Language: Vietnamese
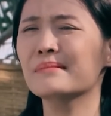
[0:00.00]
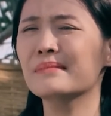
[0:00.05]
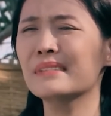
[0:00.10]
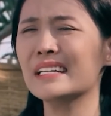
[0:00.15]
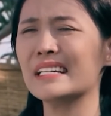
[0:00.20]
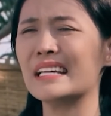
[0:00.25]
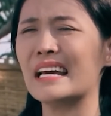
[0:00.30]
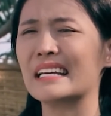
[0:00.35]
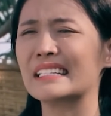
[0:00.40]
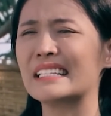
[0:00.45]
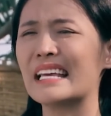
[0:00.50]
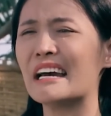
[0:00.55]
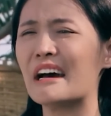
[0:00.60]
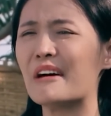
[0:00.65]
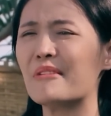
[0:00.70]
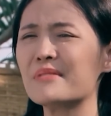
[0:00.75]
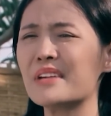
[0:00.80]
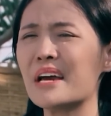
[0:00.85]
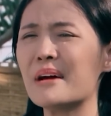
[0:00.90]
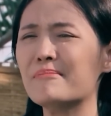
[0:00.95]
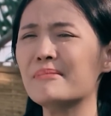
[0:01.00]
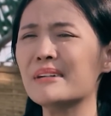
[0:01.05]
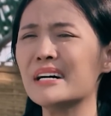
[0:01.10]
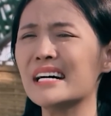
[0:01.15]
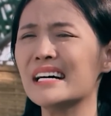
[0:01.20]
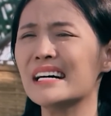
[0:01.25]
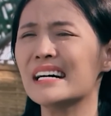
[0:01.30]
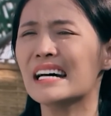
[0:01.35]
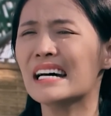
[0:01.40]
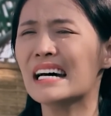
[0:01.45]
bây giờ Tía không giúp
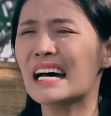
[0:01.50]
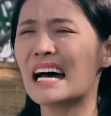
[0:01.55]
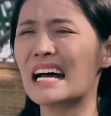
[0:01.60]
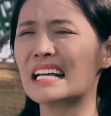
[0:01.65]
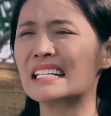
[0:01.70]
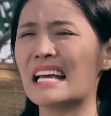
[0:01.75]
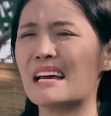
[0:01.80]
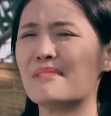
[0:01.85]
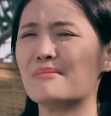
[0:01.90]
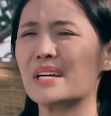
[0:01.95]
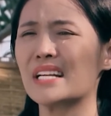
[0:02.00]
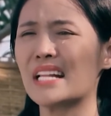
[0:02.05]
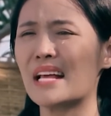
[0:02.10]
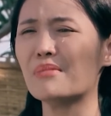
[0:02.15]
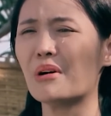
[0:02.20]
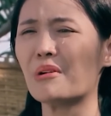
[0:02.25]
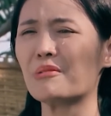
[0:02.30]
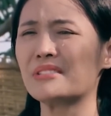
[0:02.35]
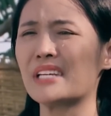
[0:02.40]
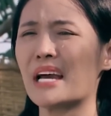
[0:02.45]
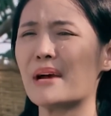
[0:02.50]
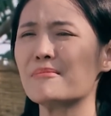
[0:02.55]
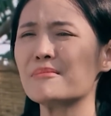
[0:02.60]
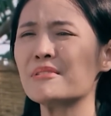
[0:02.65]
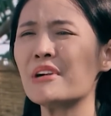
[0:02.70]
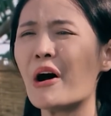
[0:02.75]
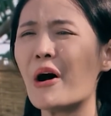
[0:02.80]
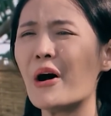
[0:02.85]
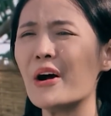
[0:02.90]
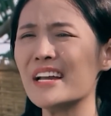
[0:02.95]
á anh thành bị đánh một trăm
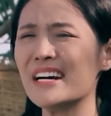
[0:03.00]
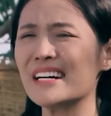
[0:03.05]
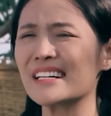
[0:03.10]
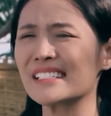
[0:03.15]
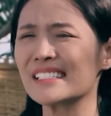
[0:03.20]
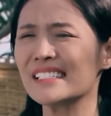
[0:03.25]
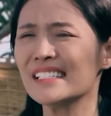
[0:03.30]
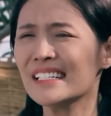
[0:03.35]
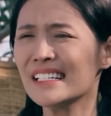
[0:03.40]
rồi lận